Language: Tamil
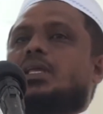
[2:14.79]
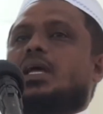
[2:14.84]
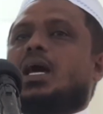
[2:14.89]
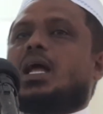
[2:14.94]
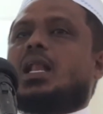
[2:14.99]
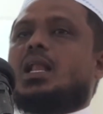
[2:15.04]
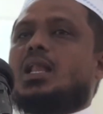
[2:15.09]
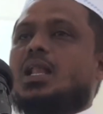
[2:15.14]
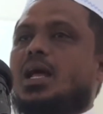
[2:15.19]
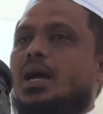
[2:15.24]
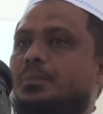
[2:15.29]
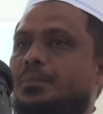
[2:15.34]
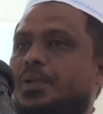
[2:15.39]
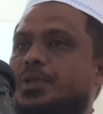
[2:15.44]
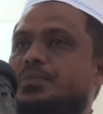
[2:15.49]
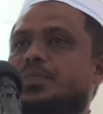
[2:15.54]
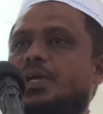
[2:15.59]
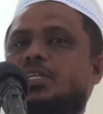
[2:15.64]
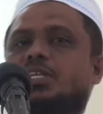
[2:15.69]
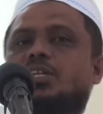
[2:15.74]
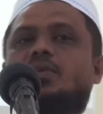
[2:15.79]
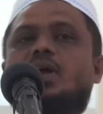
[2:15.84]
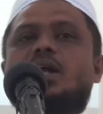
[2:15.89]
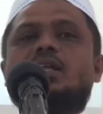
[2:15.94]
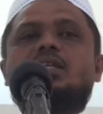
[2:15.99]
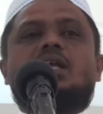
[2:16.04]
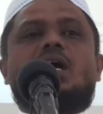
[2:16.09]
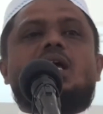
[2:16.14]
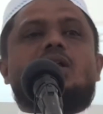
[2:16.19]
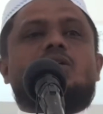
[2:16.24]
யாரெல்லாம் பின்பற்றி
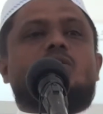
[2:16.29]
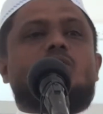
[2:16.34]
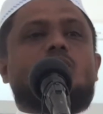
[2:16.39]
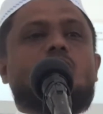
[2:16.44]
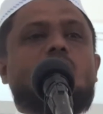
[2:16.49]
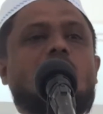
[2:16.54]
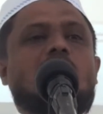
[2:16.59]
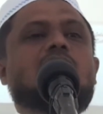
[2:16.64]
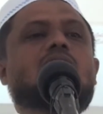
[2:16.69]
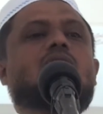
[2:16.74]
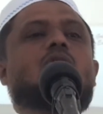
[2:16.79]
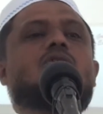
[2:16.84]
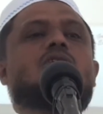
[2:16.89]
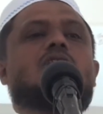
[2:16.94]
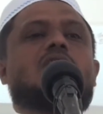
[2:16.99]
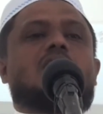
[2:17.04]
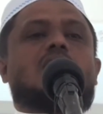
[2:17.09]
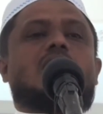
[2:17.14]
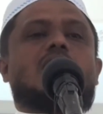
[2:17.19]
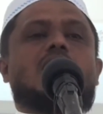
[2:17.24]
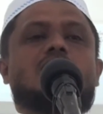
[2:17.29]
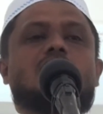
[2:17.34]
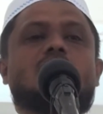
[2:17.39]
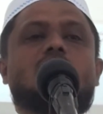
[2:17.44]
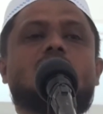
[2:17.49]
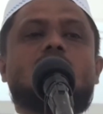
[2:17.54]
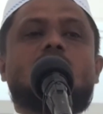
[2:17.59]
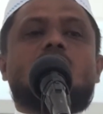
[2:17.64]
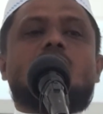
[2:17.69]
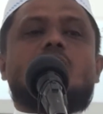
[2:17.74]
வாழ்ந்தார்களோ வாழ்ந்து
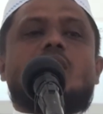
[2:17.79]
கொண்டிருக்கிறார்களோ